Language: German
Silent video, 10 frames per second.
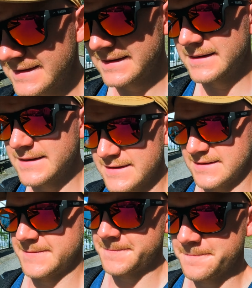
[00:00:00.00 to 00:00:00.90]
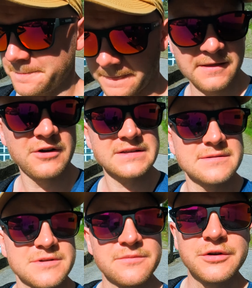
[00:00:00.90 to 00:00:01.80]
Ähm, und dann war es
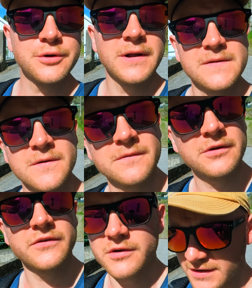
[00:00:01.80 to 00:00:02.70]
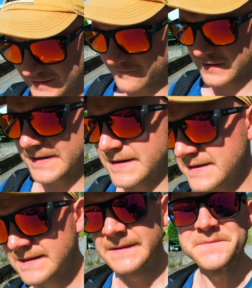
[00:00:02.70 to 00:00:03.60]
das mit dem Video. Also, wenn es euch gefallen hat,
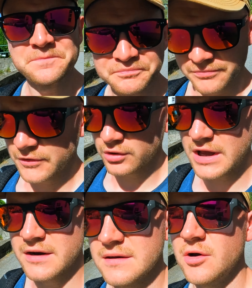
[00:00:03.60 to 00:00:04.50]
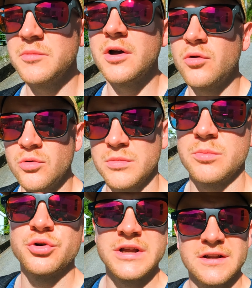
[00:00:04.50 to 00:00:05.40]
drückt gerne einen Daumen nach oben,
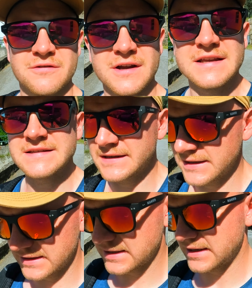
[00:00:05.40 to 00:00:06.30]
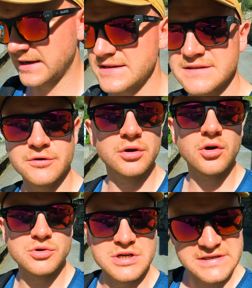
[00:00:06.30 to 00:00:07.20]
abonnieren nicht vergessen, denn nächste Woche
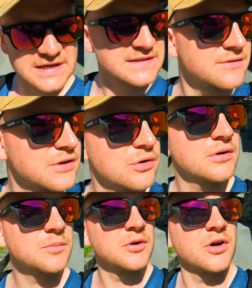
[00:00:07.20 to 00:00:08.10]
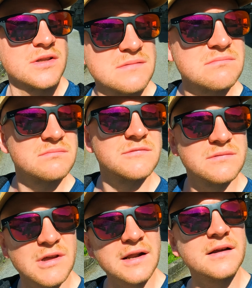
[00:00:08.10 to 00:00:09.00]
kommt schon das nächste Video. Ich bin noch
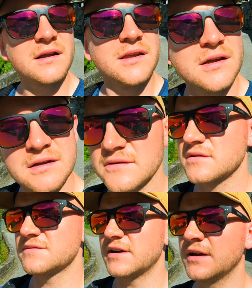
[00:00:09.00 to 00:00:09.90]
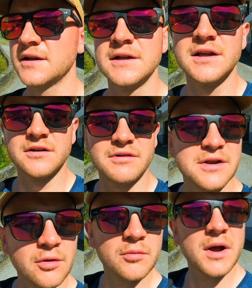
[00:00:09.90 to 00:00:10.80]
drei Tage hier. Also zwei
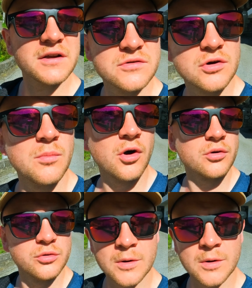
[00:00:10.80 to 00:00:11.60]
Wanderungen mache ich noch, morgen und